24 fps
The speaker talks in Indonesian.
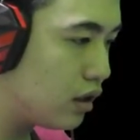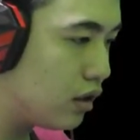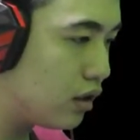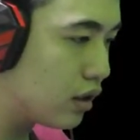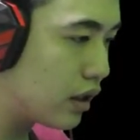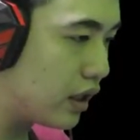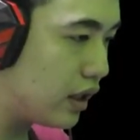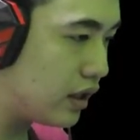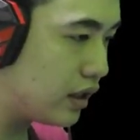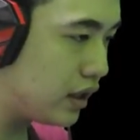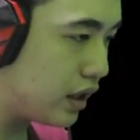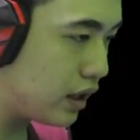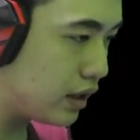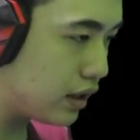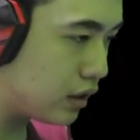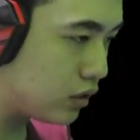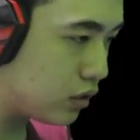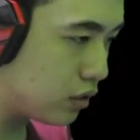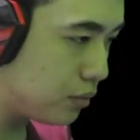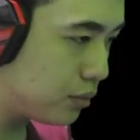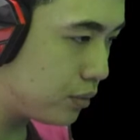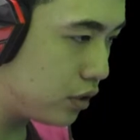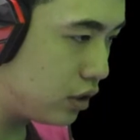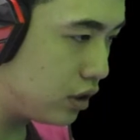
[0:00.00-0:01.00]
Oke, ini ada
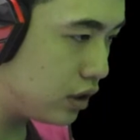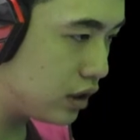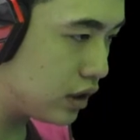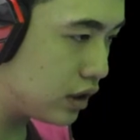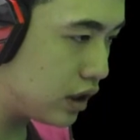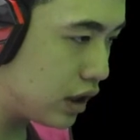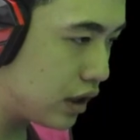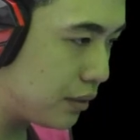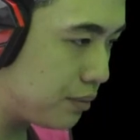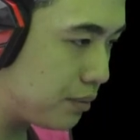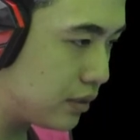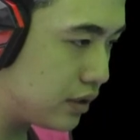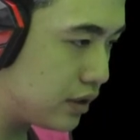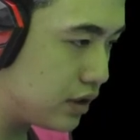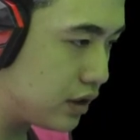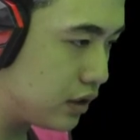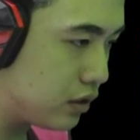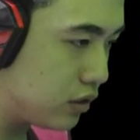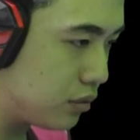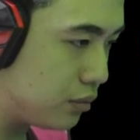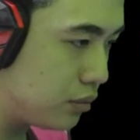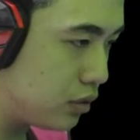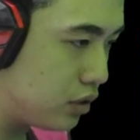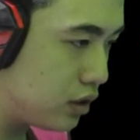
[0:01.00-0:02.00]
tombol. Kita pencet
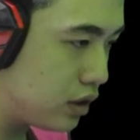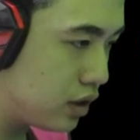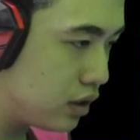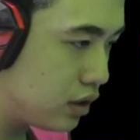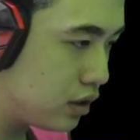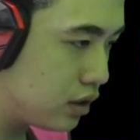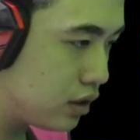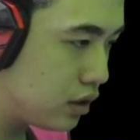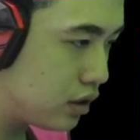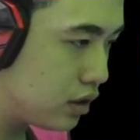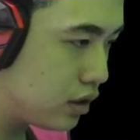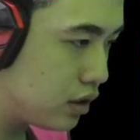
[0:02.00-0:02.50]
tombolnya.